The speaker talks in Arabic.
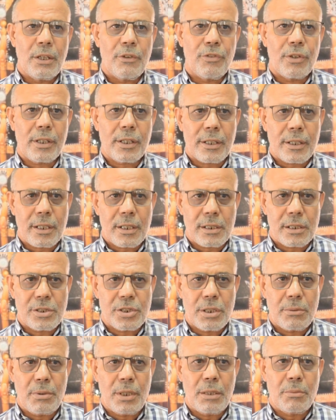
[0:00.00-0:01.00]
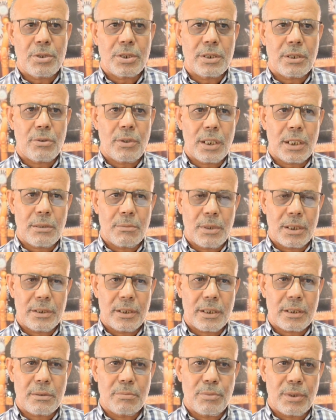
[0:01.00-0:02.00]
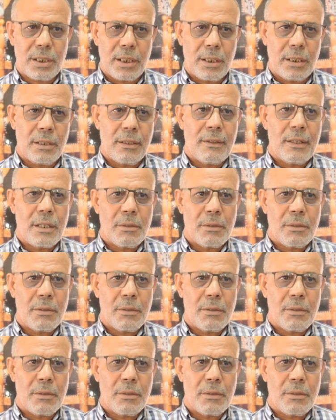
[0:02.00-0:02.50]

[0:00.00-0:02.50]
فقررت الجامعه باش دير واحد المدار تما كاين